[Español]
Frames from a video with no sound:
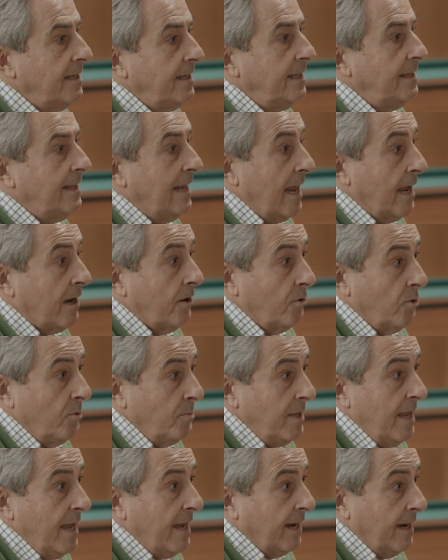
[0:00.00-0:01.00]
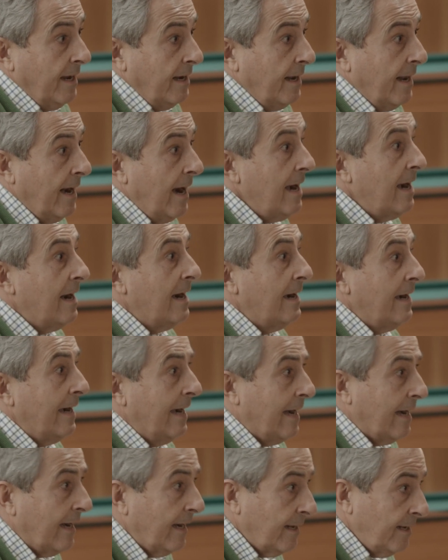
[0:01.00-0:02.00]
y de la economía en general
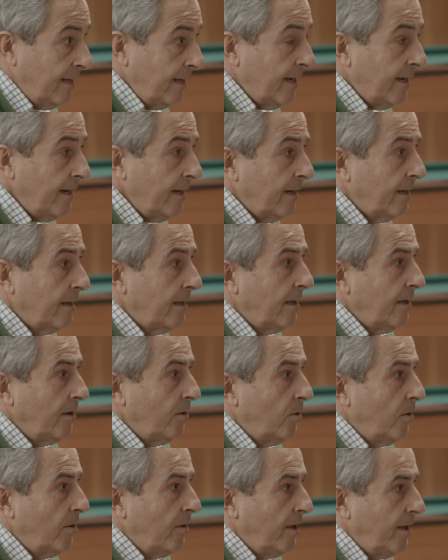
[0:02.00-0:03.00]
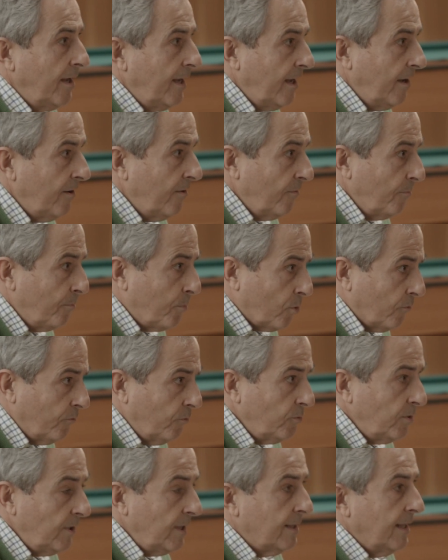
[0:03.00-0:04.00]
requiere eh,
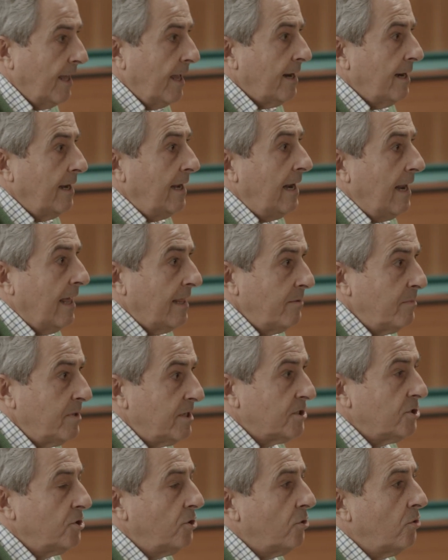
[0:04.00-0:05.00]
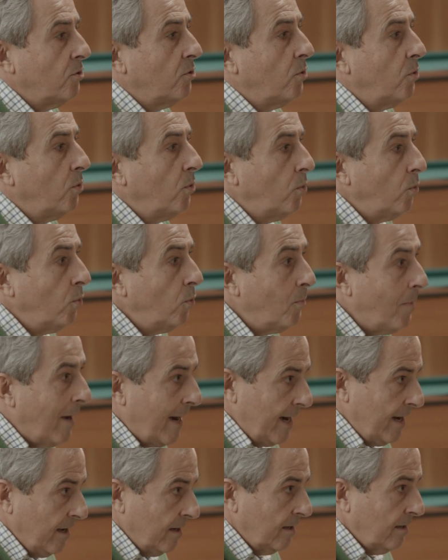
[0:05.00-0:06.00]
profundizar en la dimensión
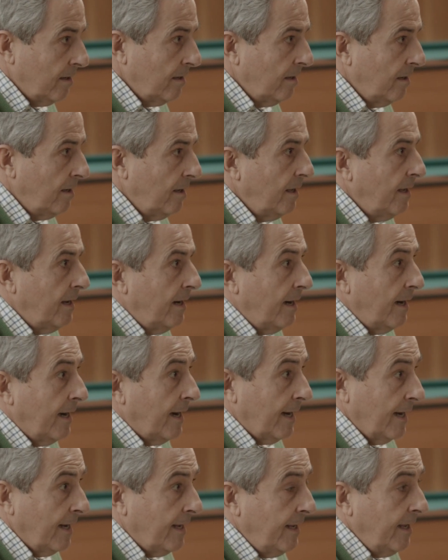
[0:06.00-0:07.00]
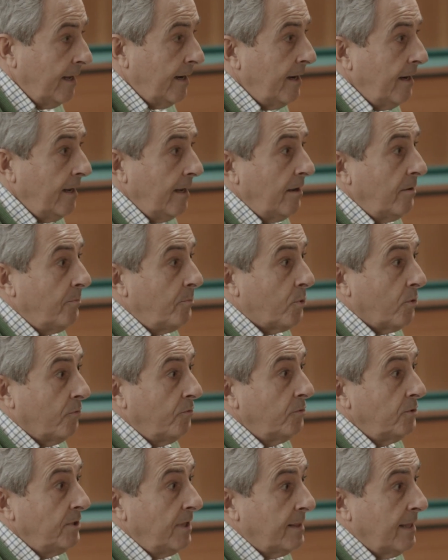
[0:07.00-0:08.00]
humana, requiere
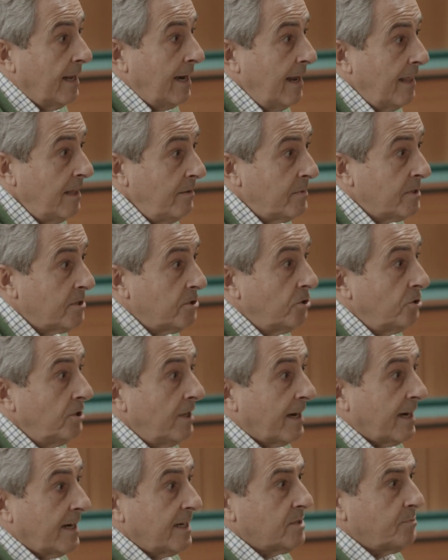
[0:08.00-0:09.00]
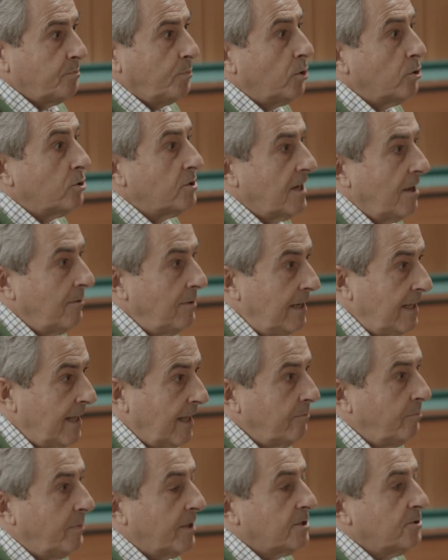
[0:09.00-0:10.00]
profundizar en la dimensión de
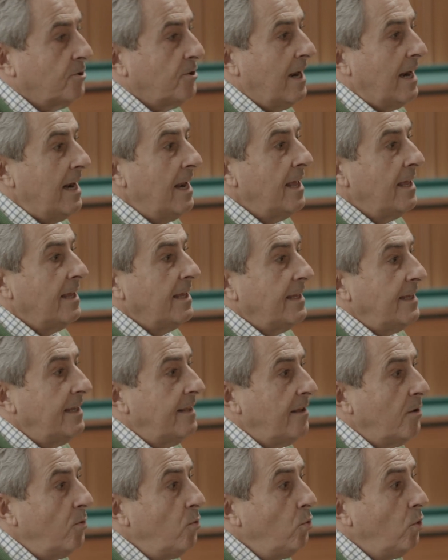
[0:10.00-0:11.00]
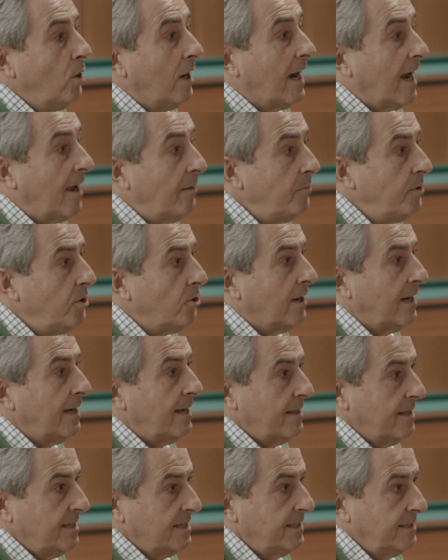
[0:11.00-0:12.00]
responsabilidad personal y de un cambio que
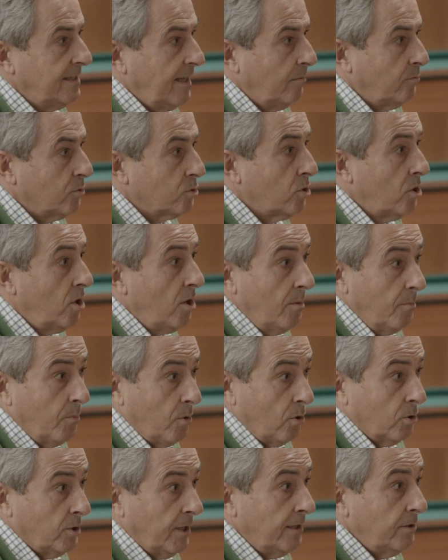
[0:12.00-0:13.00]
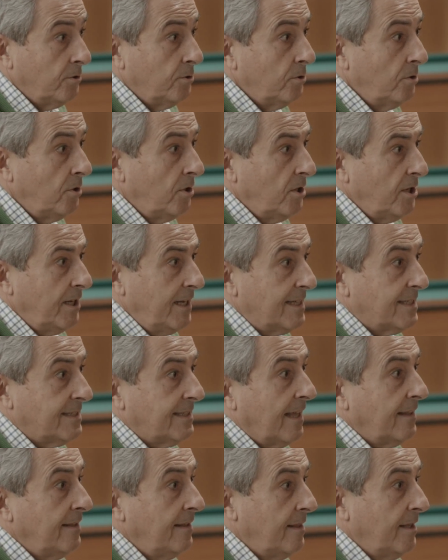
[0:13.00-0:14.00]
necesitamos. Por lo tanto,
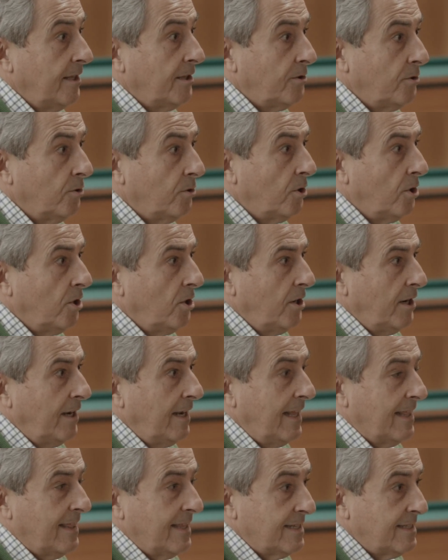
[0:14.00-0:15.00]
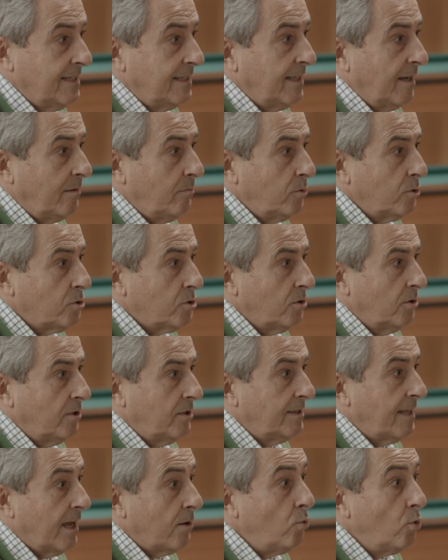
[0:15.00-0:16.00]
está diciendo, necesitamos
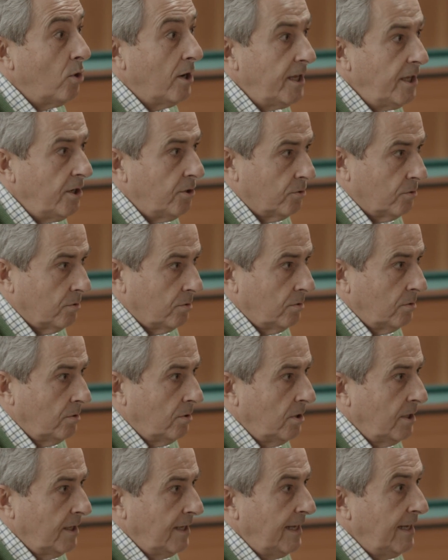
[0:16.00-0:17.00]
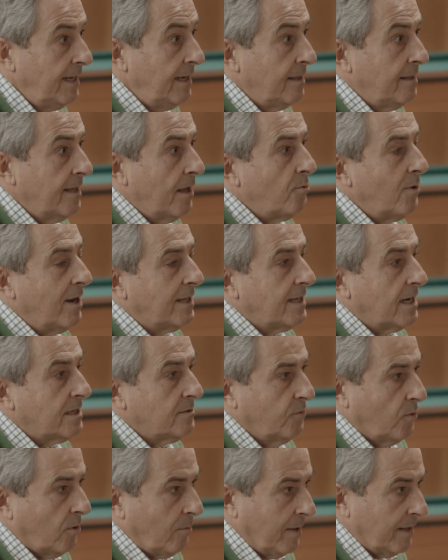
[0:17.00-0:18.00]
dar un giro, iniciar una
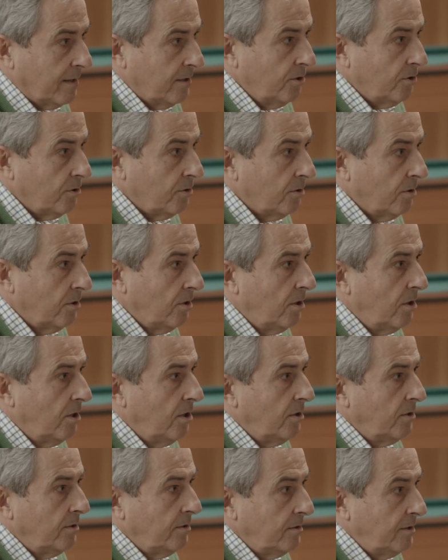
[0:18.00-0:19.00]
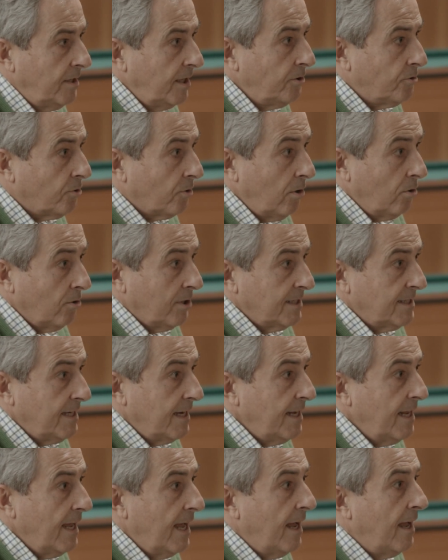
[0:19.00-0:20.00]
transformación dentro de lo que
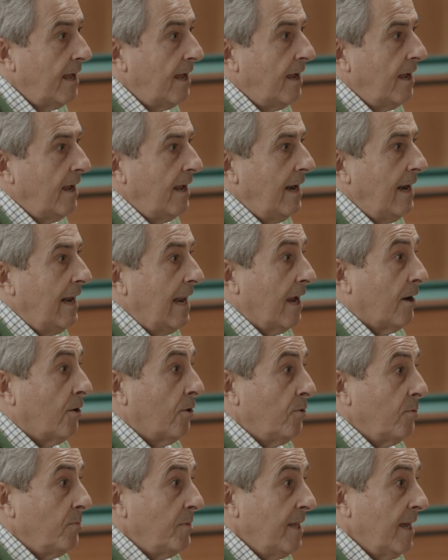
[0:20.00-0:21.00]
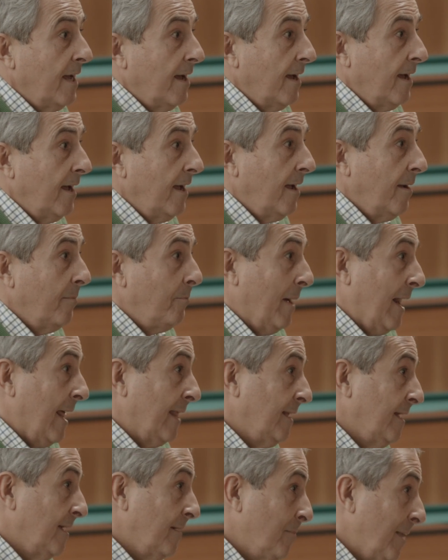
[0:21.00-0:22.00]
sería la economía eh,
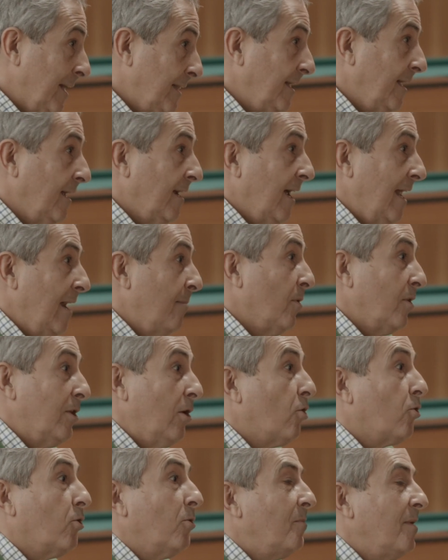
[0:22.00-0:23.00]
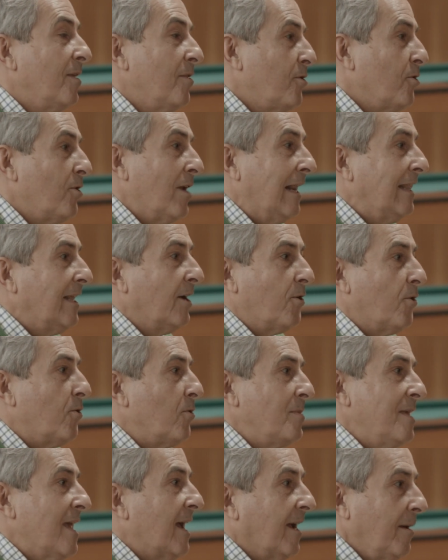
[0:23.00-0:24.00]
paradigmática, el modelo convencional de
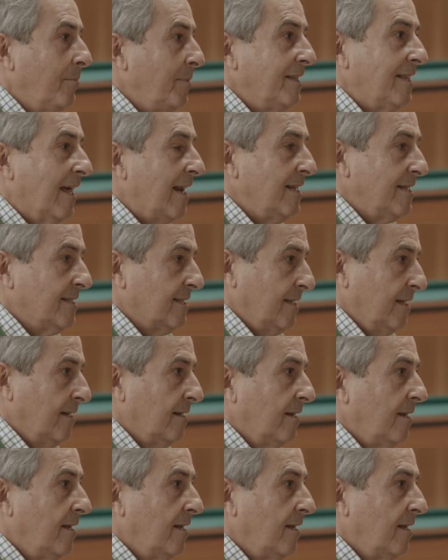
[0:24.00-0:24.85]
economía capitalista.